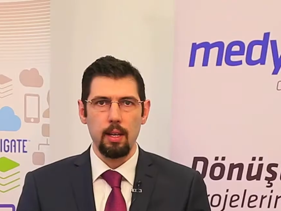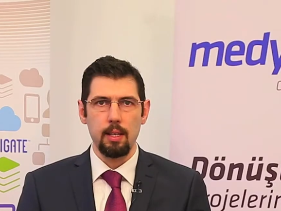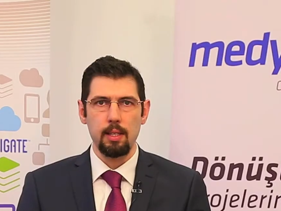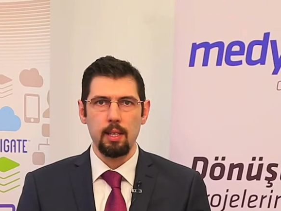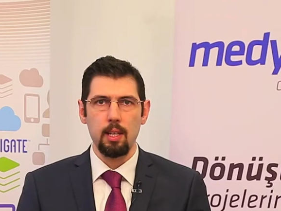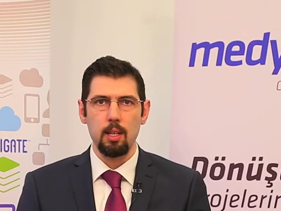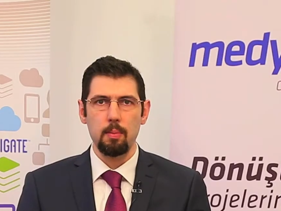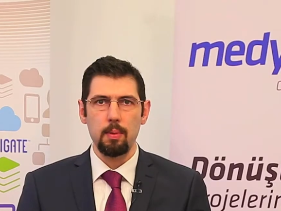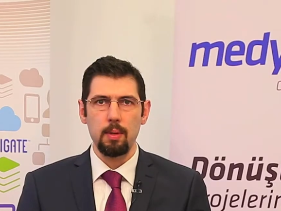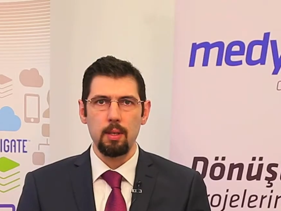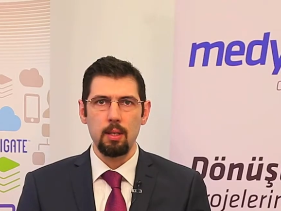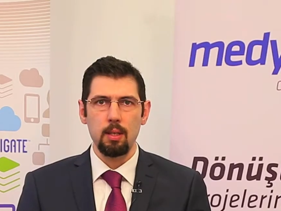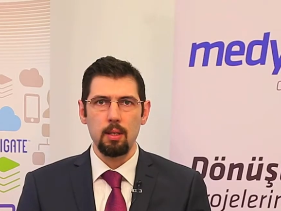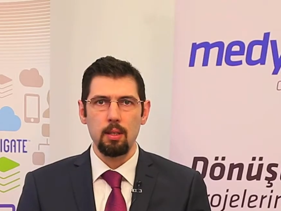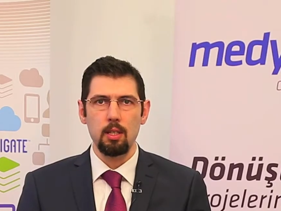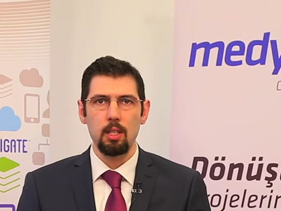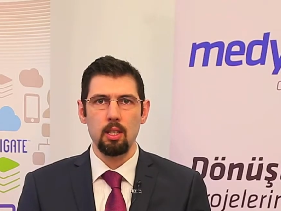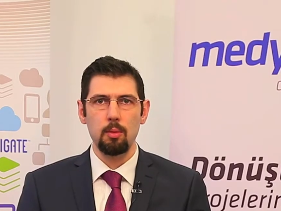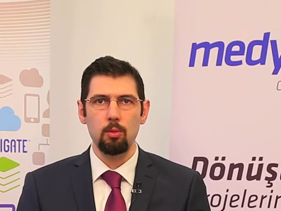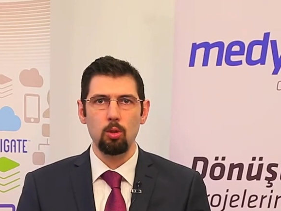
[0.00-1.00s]
SAP
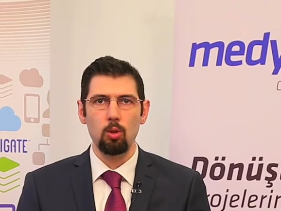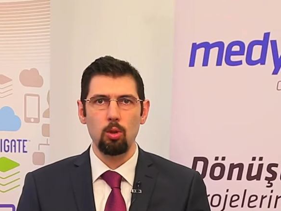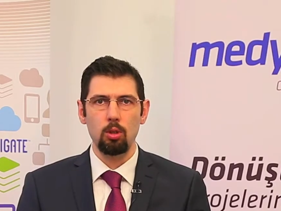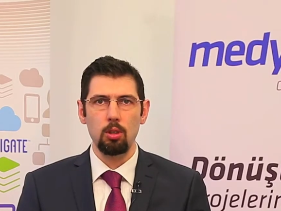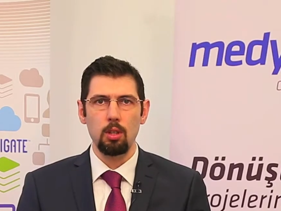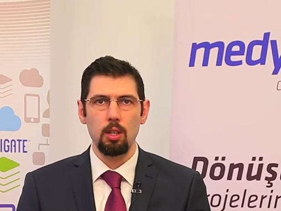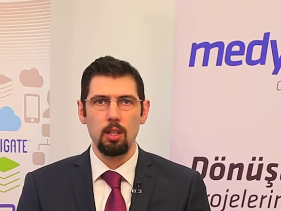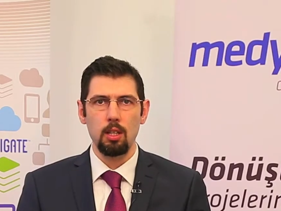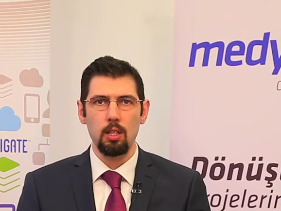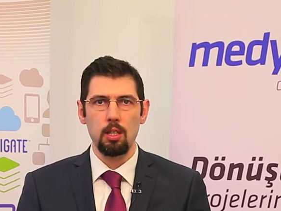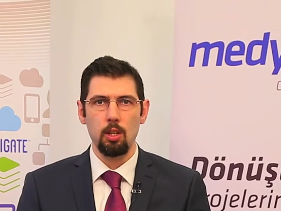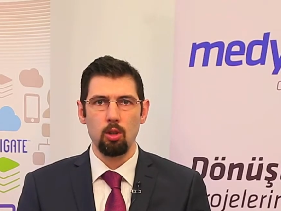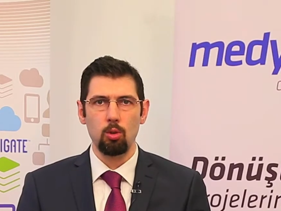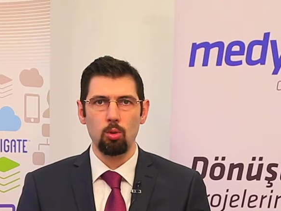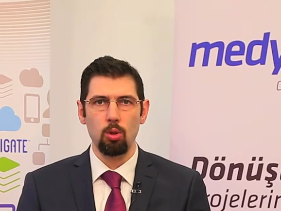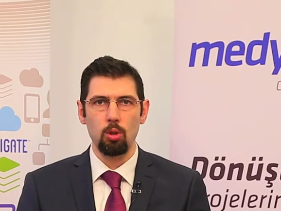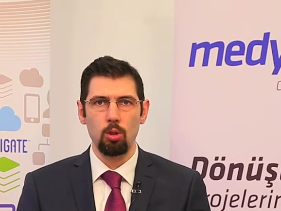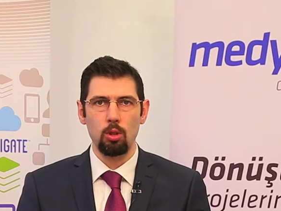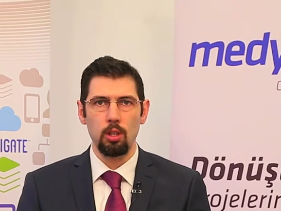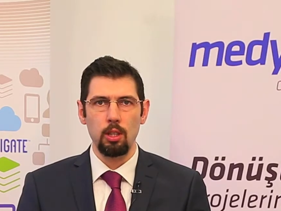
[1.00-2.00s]
24 ana
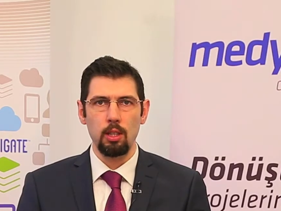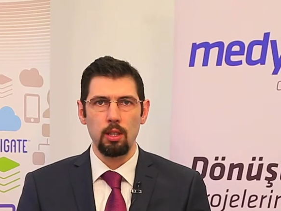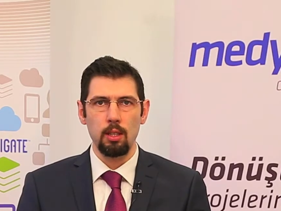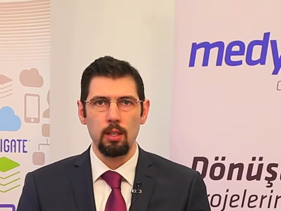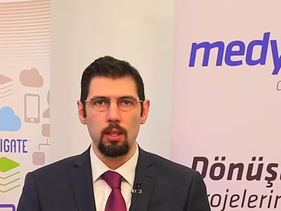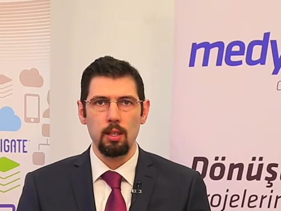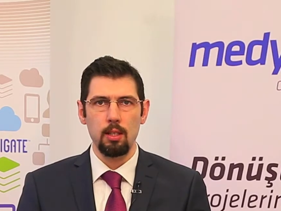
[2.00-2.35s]
sektörde